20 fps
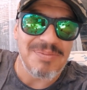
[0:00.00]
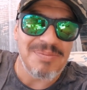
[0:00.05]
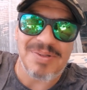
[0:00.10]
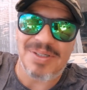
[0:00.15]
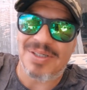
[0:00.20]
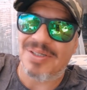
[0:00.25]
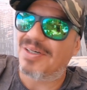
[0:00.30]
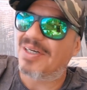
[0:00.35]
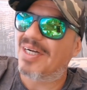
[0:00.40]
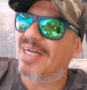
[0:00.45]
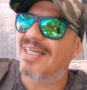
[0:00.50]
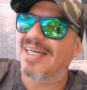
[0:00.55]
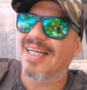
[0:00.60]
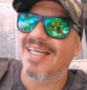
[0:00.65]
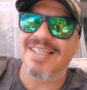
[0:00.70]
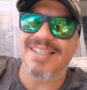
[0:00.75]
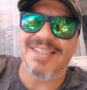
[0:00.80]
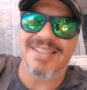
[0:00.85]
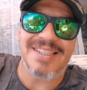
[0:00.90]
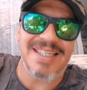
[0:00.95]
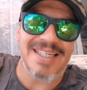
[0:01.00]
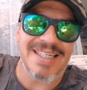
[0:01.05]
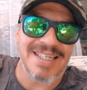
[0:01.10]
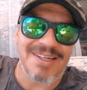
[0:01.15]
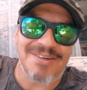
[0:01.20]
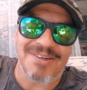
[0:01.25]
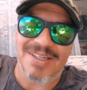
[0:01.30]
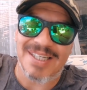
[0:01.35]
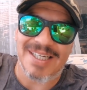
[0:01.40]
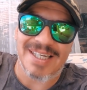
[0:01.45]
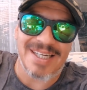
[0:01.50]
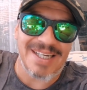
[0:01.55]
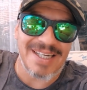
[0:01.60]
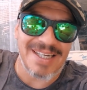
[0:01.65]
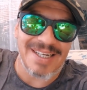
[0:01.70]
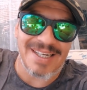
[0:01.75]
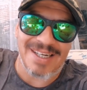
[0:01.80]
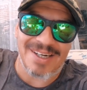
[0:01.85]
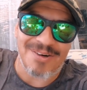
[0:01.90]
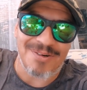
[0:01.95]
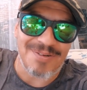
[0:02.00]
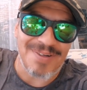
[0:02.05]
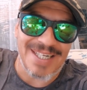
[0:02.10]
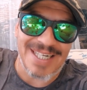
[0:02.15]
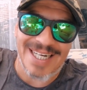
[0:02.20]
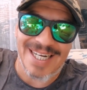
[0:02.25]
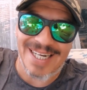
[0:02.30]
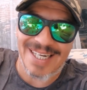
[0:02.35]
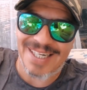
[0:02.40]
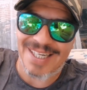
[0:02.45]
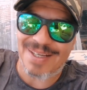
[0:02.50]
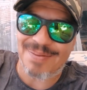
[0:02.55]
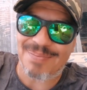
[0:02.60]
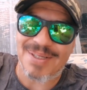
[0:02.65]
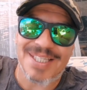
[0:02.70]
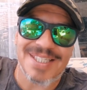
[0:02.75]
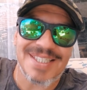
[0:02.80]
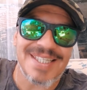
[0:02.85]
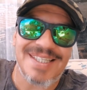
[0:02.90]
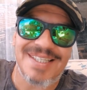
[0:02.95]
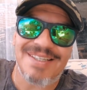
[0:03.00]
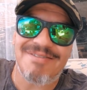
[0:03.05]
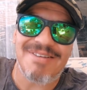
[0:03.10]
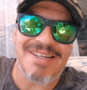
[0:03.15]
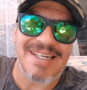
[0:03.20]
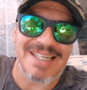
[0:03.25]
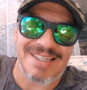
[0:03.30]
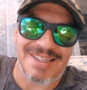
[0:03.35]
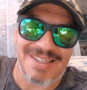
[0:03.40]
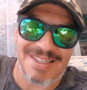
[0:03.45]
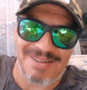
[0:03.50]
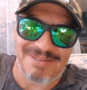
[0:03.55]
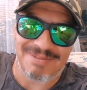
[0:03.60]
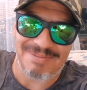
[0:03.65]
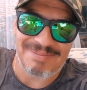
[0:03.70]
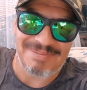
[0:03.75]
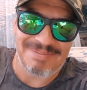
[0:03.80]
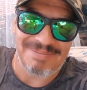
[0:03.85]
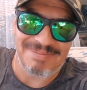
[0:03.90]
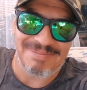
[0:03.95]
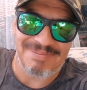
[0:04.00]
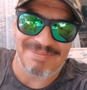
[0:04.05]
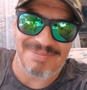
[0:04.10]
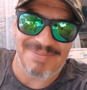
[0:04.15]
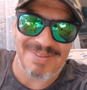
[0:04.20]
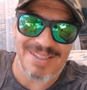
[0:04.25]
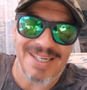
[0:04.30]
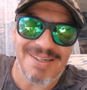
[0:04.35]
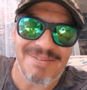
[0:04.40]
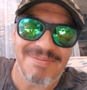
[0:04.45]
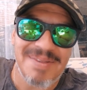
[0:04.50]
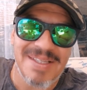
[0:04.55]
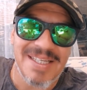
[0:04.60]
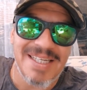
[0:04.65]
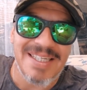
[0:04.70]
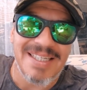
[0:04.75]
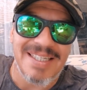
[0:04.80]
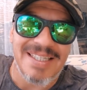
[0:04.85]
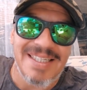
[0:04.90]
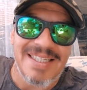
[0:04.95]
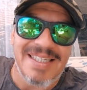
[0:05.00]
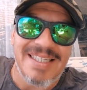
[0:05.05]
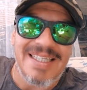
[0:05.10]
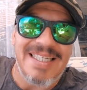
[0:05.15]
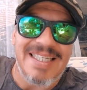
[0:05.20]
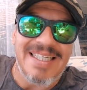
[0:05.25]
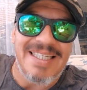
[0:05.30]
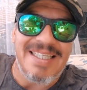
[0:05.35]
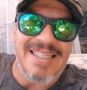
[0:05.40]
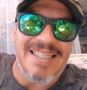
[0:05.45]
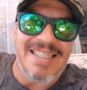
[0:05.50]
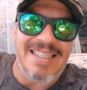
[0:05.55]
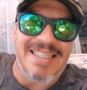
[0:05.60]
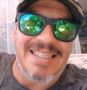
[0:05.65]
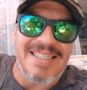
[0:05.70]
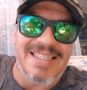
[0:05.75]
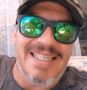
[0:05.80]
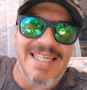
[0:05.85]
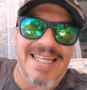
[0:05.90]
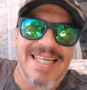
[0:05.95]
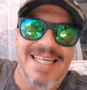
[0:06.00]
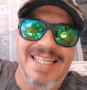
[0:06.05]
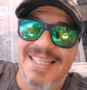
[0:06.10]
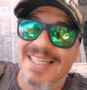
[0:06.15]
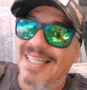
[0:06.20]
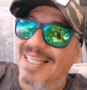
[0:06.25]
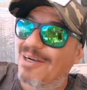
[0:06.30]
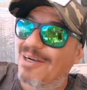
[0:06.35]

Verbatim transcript: pero a nadie se le voy a, obligar que piense diferente. ¿ya? Dejen